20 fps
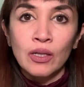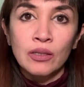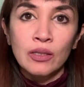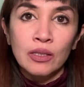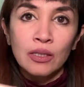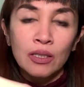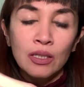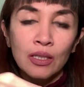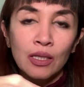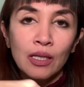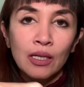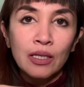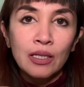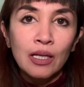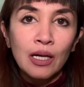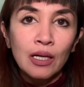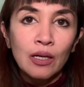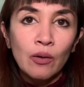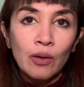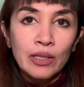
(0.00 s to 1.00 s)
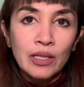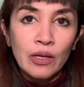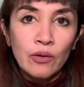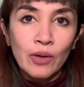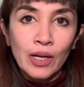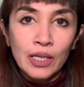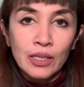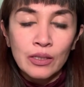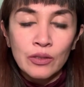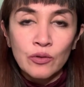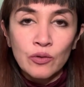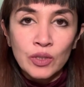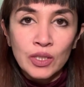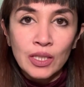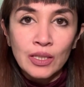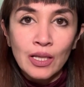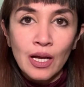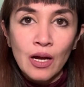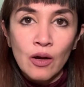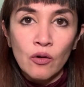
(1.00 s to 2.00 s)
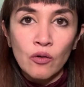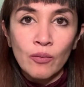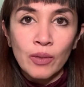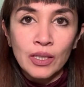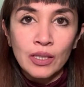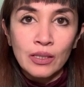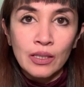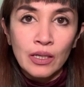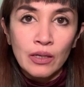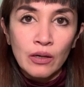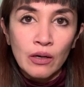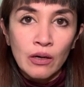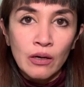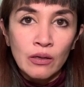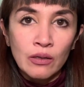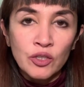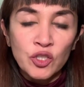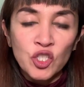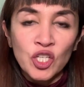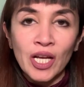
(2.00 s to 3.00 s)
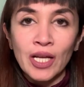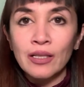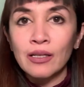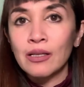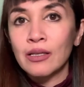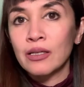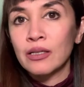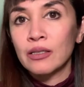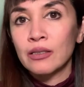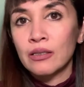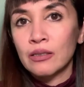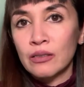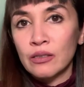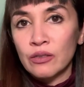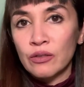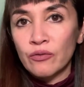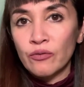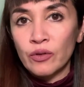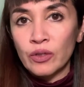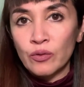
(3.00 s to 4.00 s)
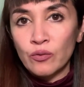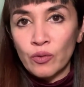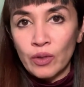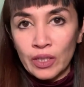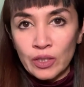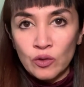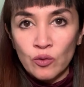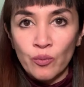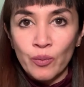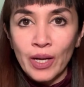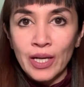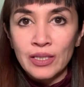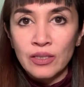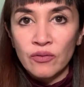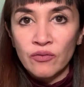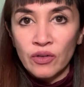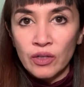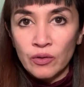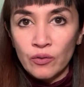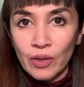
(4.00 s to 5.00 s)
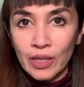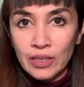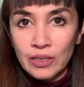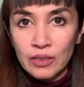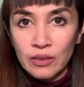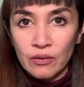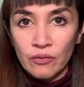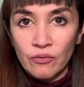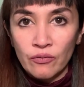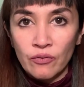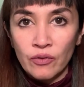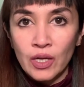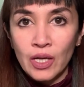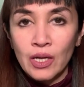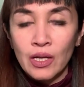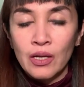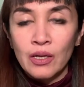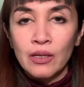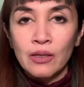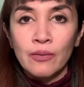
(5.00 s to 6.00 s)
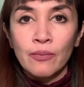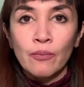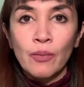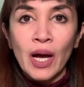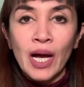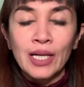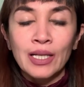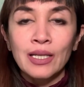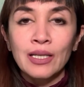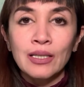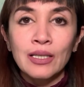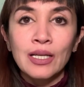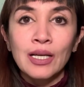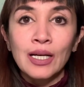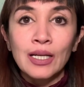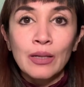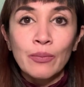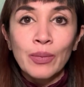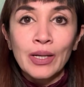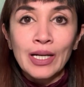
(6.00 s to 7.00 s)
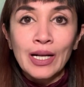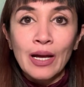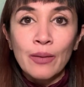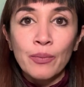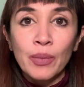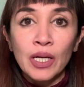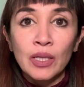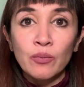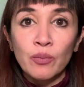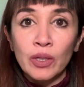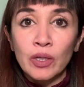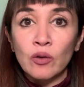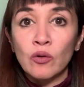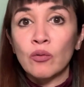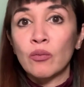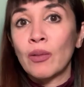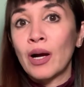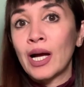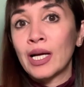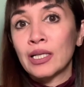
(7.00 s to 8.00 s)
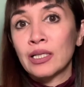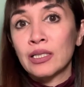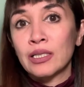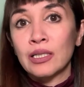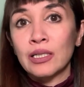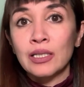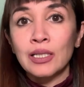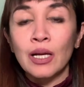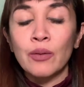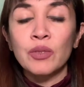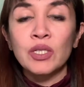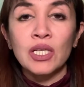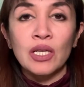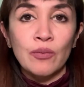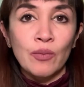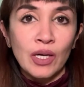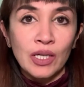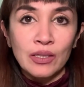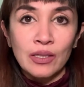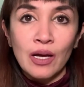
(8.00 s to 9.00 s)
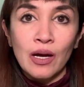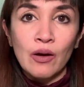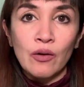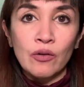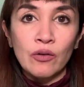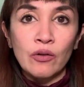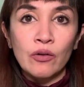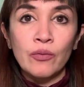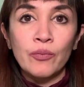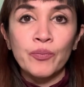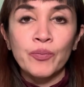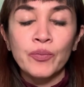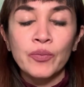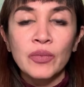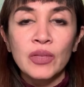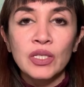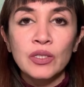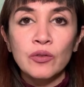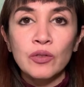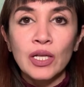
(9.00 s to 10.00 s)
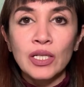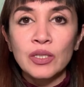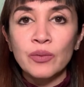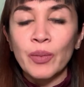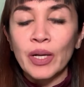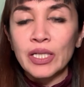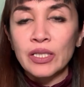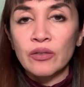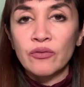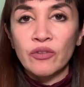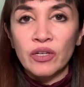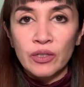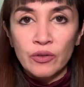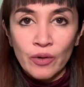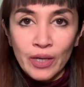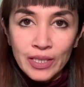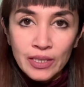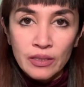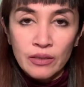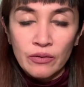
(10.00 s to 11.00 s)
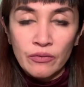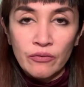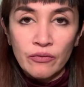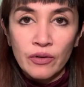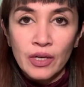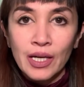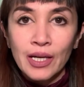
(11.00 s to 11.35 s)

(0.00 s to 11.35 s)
Hindi nila ginagawa directly dun sa tao, but they are channeling it in a different way. So passive-aggressive. Maaring hindi harap-harapan, pero maaring sinasabi sa ibang tao. So that's passive-aggressive.